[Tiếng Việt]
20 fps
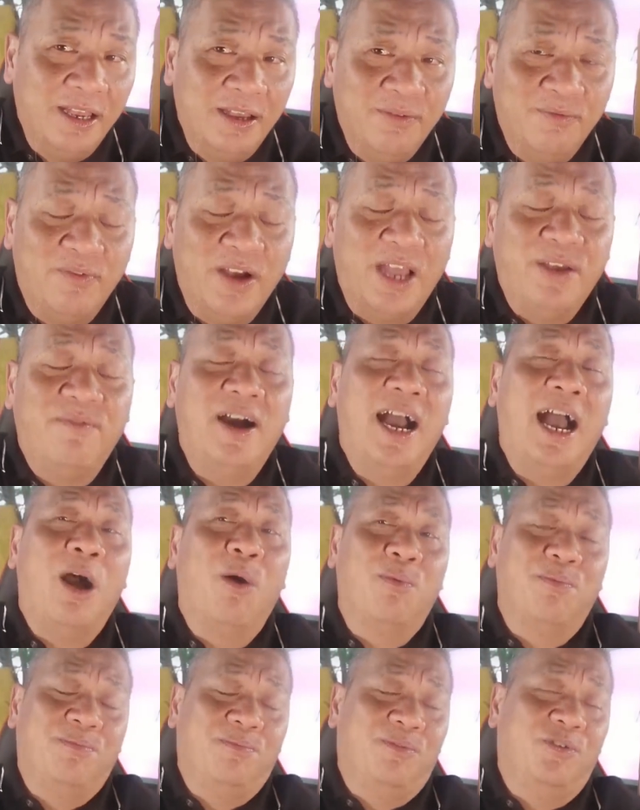về văn
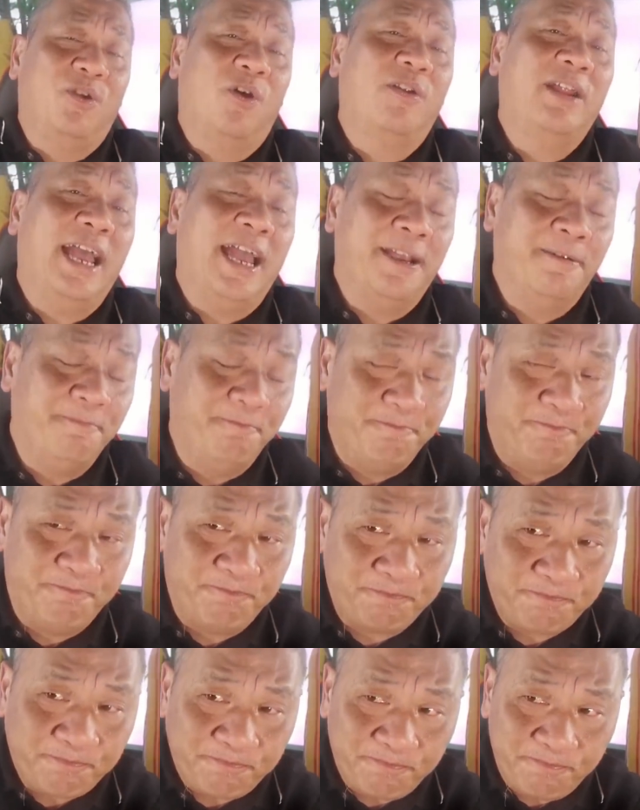học rõ ràng,
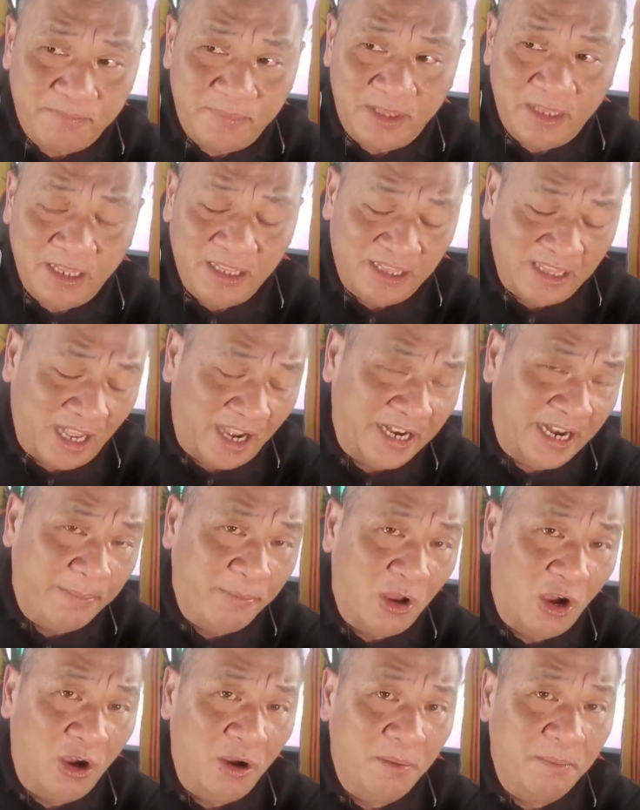thời điểm
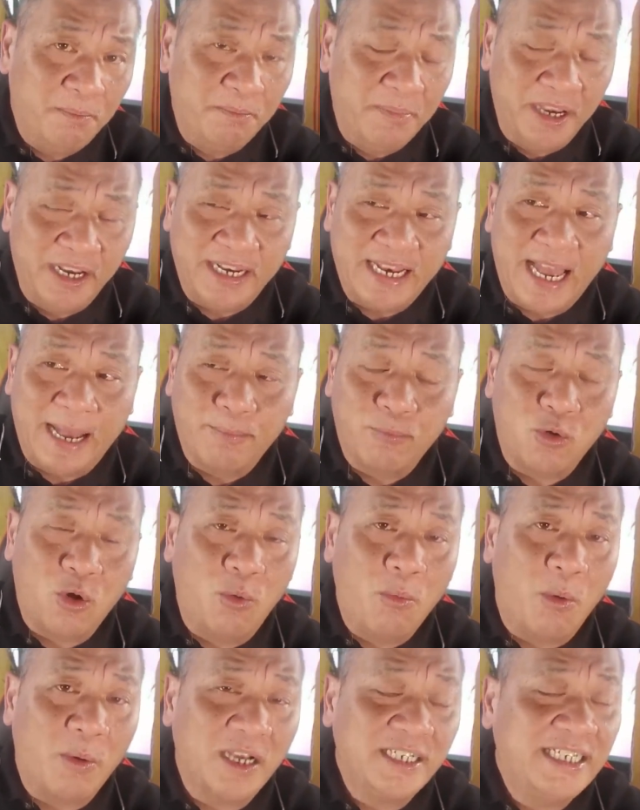đó miền Nam có
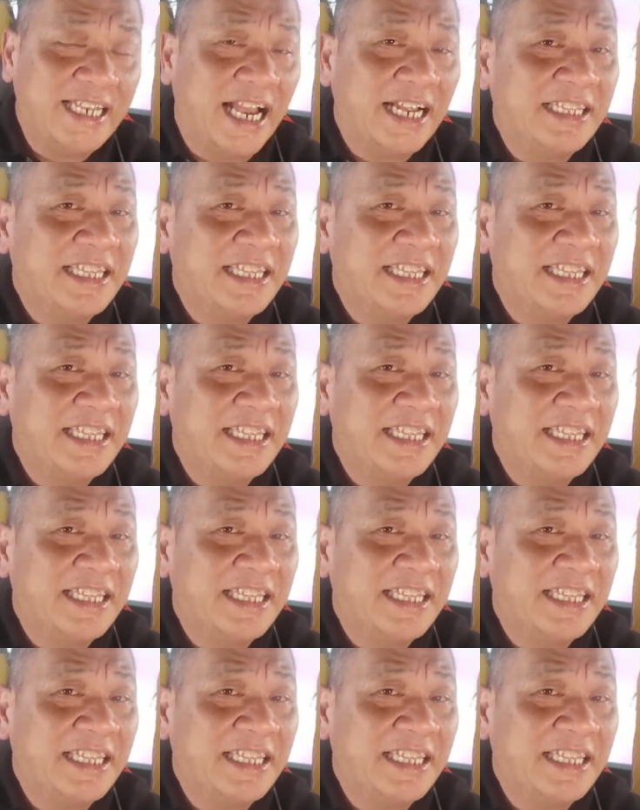một cái sáng